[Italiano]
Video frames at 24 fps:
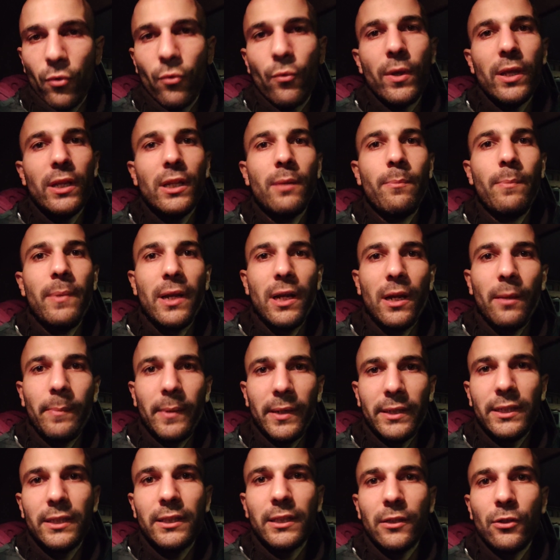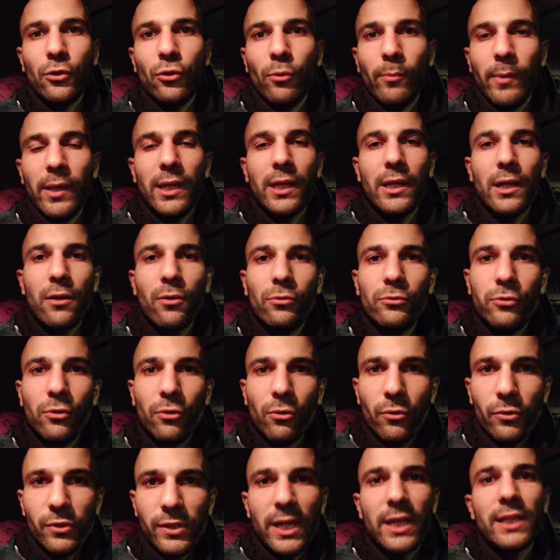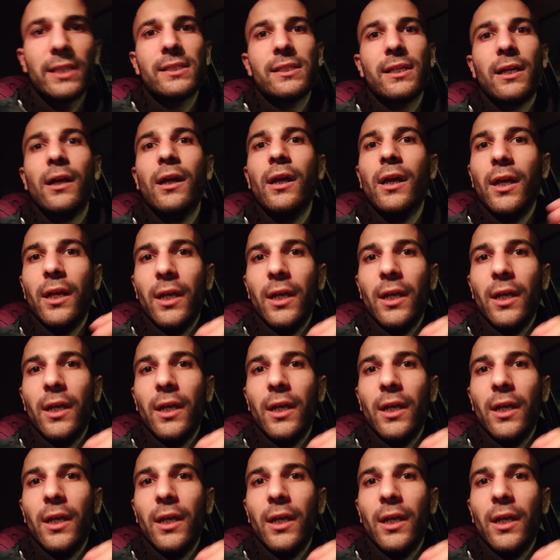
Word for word: Quindi per la partita di domenica contro il Cosenza